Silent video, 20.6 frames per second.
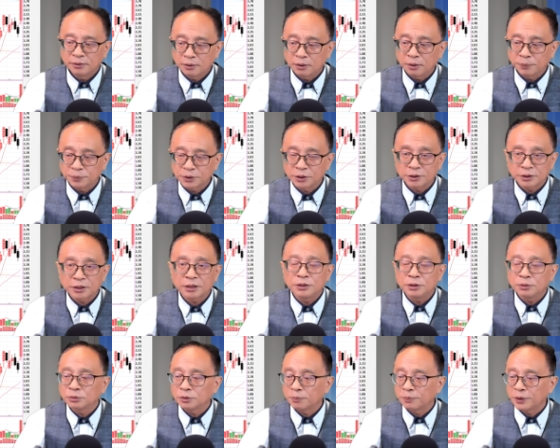哦，整个生
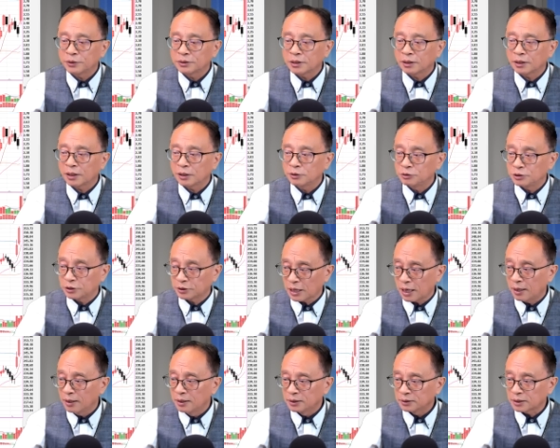计股都飙上来，尤其
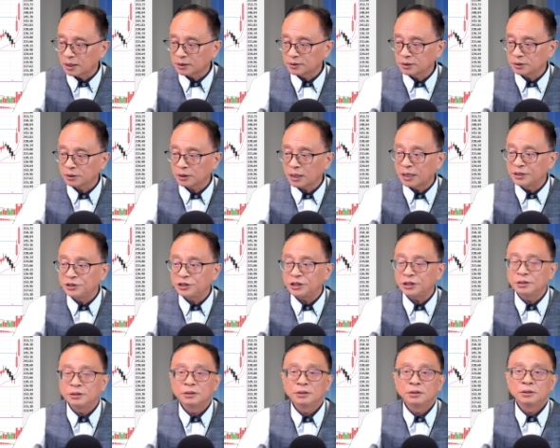大大生一安
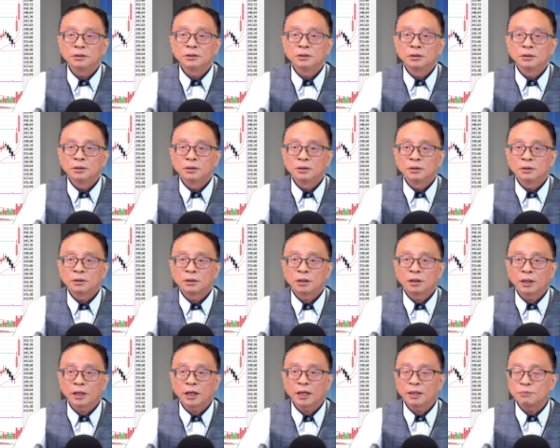静。
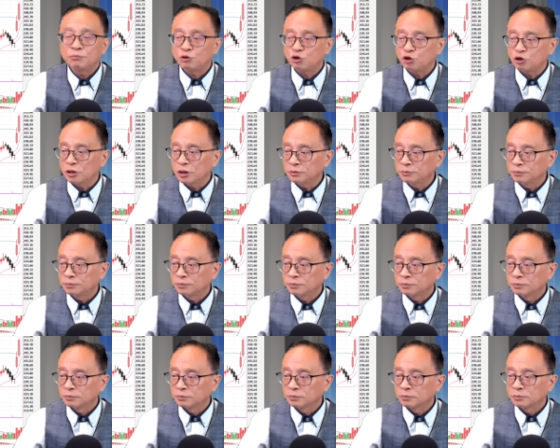啊，AMGN，
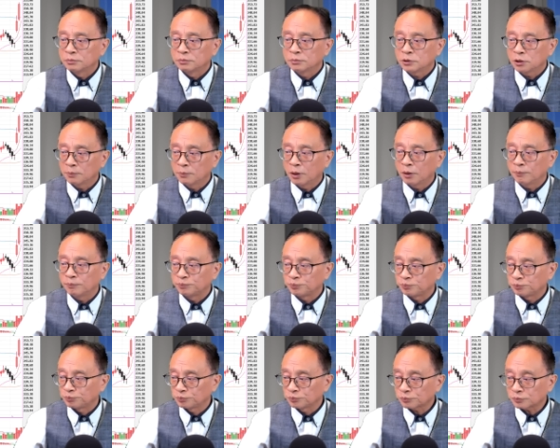有没有？
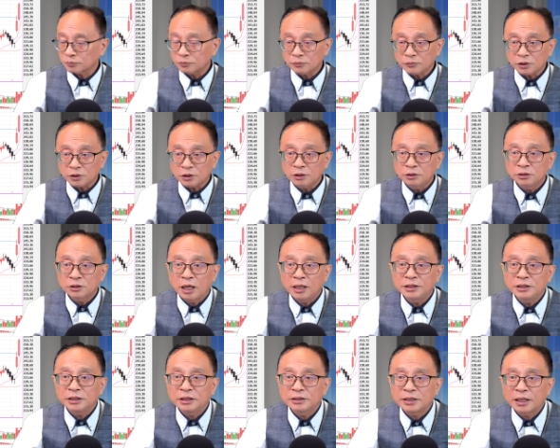它
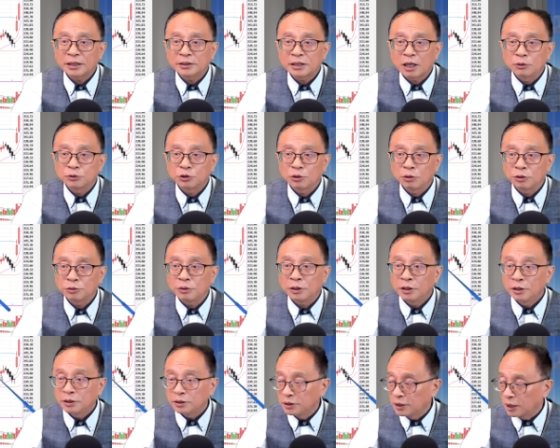现在在道琼，因
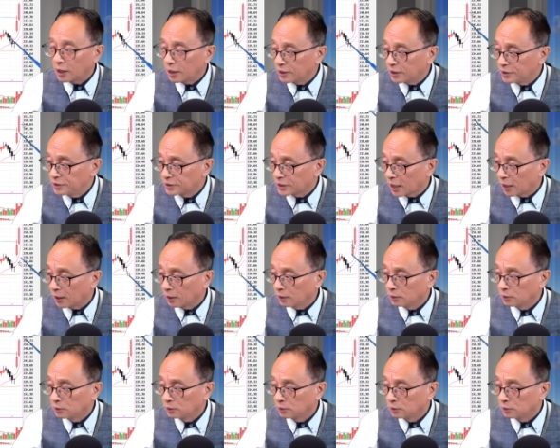为你看它连涨，